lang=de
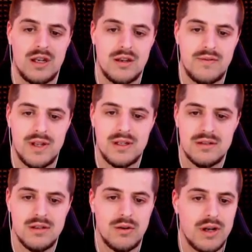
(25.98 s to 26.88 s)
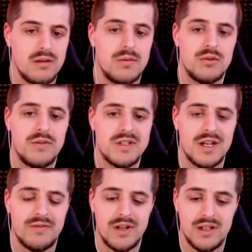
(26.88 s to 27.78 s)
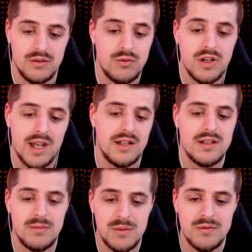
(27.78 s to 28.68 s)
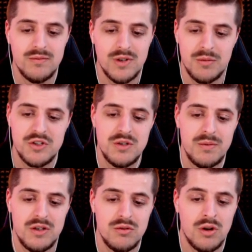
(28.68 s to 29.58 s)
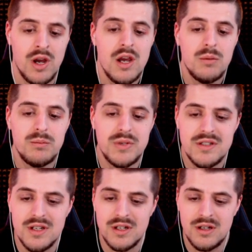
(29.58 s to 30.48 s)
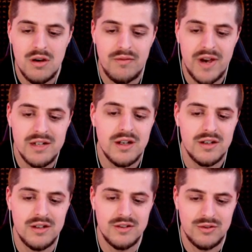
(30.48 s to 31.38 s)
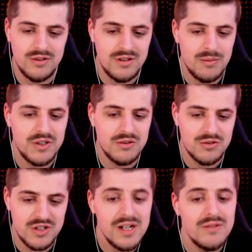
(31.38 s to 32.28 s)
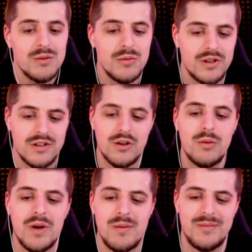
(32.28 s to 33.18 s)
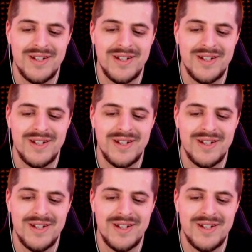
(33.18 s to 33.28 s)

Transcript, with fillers: Ich werde jetzt hier auch gar nicht mehr so viel Zeit verlieren. Ich würde eigentlich am liebsten wieder meinen Shiba Inu ein bisschen weiter äh, züchten, damit ich so schnell wie möglich auch beim